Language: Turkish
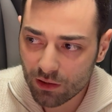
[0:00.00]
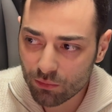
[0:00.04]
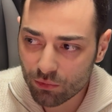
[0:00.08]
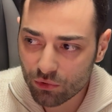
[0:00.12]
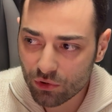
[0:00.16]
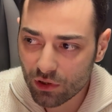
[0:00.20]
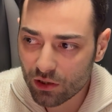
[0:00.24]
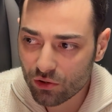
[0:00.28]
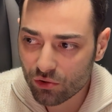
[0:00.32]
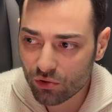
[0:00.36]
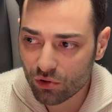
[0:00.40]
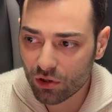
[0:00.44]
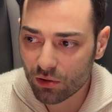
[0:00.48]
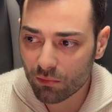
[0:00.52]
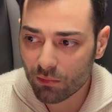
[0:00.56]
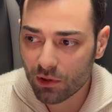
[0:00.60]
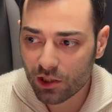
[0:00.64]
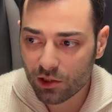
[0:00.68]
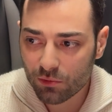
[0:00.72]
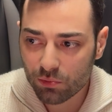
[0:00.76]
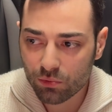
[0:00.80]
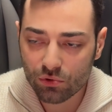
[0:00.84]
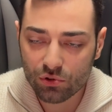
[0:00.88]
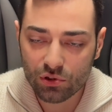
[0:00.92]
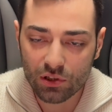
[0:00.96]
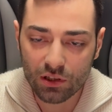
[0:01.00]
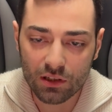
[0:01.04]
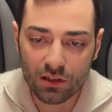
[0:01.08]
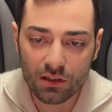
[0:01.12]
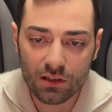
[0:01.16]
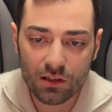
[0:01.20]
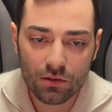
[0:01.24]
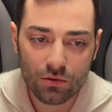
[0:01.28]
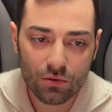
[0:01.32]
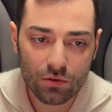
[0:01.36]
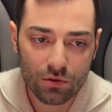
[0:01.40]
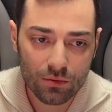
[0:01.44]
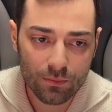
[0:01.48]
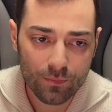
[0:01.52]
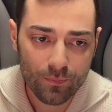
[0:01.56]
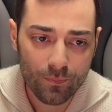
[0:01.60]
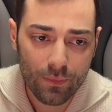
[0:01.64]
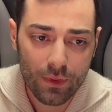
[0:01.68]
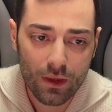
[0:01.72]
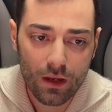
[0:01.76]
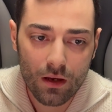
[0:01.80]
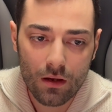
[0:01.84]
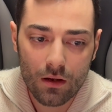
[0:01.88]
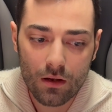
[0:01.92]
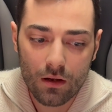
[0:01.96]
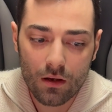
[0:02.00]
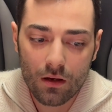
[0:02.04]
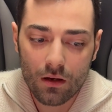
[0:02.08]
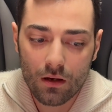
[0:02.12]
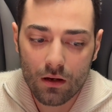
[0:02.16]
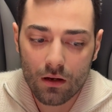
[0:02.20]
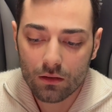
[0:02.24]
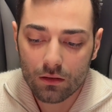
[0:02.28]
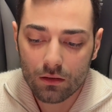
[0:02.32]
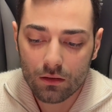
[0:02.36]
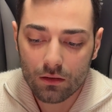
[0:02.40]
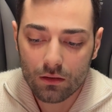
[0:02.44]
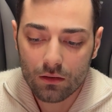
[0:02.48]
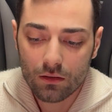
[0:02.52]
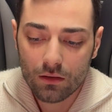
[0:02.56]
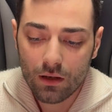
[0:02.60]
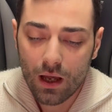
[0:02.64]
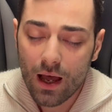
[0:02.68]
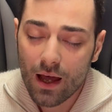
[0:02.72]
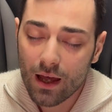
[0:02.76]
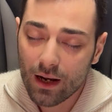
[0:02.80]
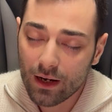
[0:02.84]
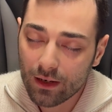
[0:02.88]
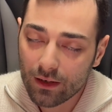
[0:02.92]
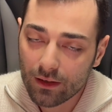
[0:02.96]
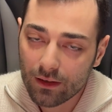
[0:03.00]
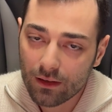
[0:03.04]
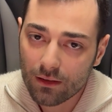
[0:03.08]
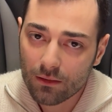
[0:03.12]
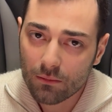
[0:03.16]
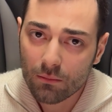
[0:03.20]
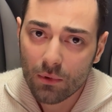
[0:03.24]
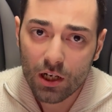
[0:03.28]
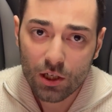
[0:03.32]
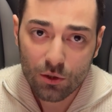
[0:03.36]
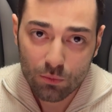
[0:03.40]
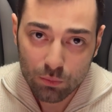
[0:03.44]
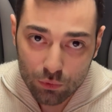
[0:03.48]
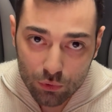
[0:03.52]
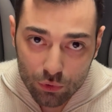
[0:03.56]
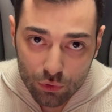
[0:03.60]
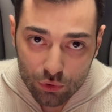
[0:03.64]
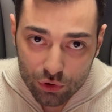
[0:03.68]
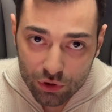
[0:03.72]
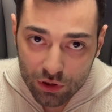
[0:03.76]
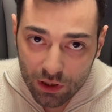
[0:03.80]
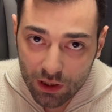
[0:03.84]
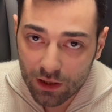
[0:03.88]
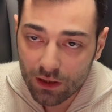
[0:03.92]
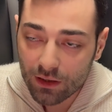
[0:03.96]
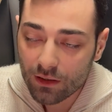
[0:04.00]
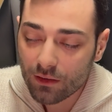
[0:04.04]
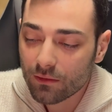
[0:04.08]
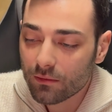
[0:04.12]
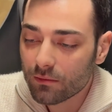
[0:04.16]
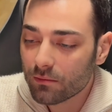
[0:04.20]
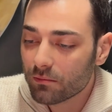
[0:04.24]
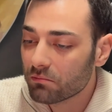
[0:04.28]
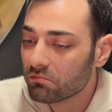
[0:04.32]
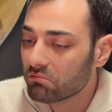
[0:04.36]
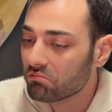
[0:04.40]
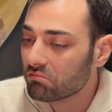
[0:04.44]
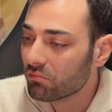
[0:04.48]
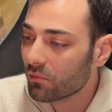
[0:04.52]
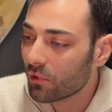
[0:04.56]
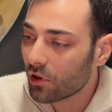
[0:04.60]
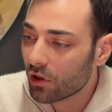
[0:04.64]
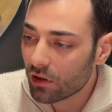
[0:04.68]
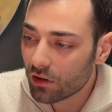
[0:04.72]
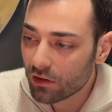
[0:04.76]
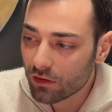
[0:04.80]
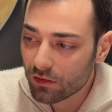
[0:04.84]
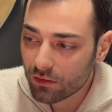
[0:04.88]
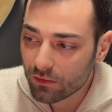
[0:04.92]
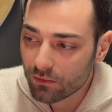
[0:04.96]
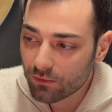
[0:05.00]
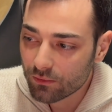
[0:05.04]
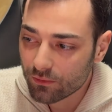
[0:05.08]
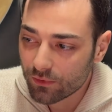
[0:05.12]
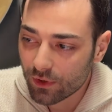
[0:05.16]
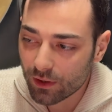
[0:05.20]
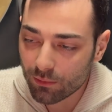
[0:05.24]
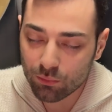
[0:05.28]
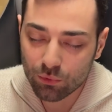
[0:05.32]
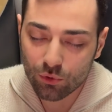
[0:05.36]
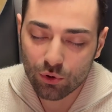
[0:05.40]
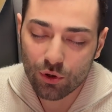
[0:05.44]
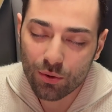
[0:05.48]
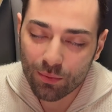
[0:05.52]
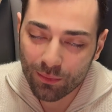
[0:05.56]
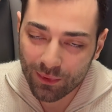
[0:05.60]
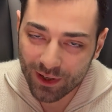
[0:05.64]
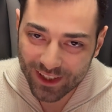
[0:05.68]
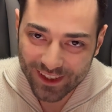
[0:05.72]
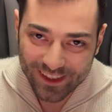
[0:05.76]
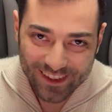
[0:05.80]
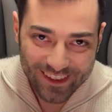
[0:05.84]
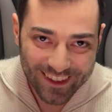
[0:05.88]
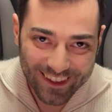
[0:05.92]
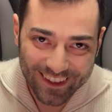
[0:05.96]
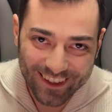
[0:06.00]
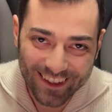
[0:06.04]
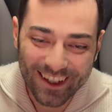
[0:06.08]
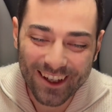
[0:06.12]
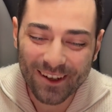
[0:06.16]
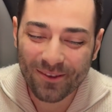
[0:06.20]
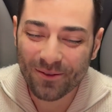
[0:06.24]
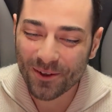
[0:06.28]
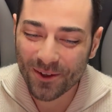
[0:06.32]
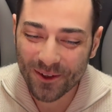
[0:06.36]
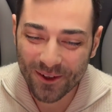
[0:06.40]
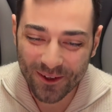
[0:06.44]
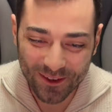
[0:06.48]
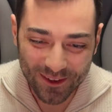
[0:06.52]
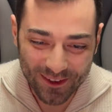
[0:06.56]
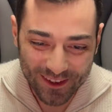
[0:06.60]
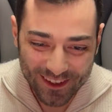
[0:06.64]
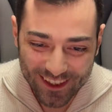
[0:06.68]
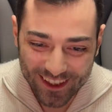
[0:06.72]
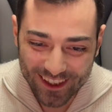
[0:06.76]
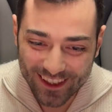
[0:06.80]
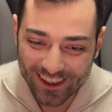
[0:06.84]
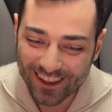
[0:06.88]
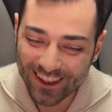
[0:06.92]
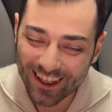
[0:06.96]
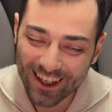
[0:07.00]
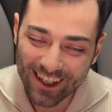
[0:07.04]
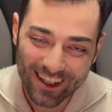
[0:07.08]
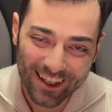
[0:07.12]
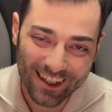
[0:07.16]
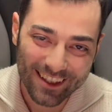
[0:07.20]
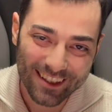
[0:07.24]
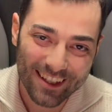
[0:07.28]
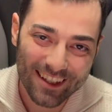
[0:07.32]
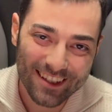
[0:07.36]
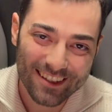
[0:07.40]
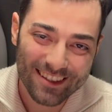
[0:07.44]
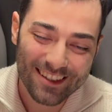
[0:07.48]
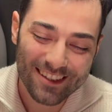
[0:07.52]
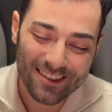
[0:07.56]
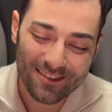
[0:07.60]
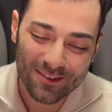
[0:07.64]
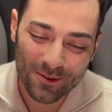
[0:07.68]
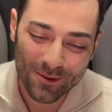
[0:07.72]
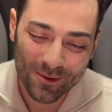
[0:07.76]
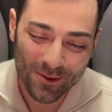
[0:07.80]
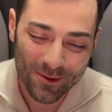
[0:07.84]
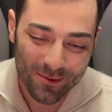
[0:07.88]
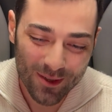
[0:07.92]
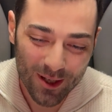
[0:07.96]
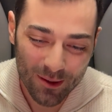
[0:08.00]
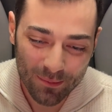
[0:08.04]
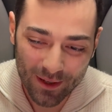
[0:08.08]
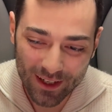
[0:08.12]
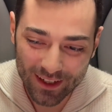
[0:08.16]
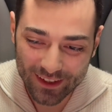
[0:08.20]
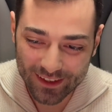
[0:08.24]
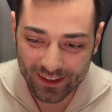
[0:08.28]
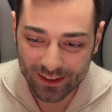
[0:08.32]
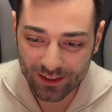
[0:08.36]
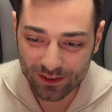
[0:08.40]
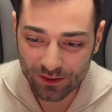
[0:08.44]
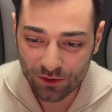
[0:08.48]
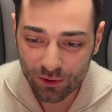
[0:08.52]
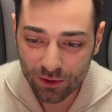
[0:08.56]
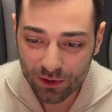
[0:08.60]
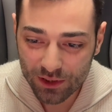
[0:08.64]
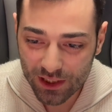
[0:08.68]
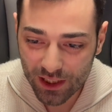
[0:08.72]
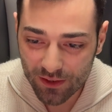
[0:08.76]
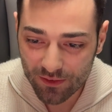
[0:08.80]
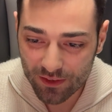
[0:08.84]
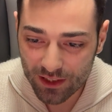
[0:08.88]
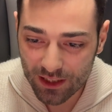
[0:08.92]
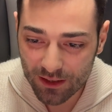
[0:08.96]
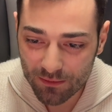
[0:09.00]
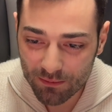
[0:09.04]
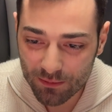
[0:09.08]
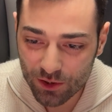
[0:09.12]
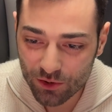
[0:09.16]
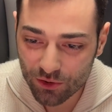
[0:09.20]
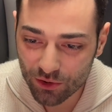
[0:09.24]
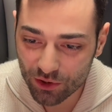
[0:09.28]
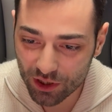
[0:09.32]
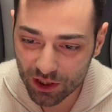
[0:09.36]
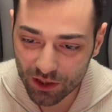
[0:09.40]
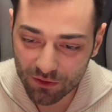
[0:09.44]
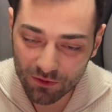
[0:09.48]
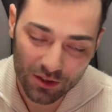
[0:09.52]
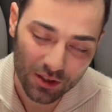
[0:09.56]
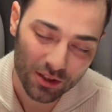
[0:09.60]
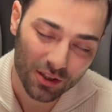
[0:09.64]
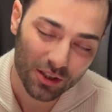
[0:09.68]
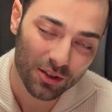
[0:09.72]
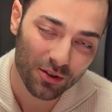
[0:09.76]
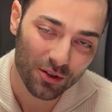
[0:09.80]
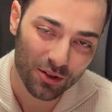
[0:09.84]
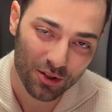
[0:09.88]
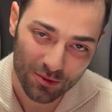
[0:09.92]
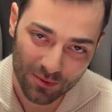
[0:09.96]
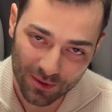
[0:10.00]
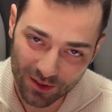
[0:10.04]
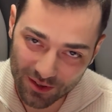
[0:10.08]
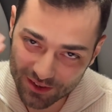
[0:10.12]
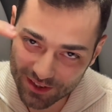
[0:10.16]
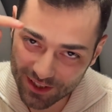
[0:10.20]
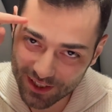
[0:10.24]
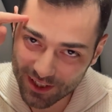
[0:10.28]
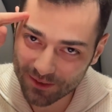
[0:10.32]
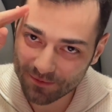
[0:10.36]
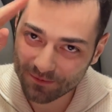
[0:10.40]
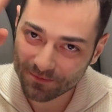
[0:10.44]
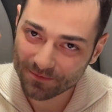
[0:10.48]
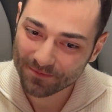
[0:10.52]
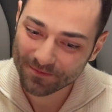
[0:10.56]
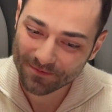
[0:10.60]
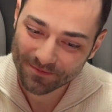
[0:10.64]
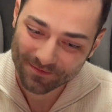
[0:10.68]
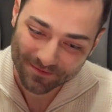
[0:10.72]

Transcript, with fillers: Bundan sonra maç bulacağına inanıyorum. Eğer maç bulursa ve bulmazsa da abone olursanız, like atarsanız ve yorum yaparsanız çok sevinirim. Bir sonraki videoda görüşmek üzere.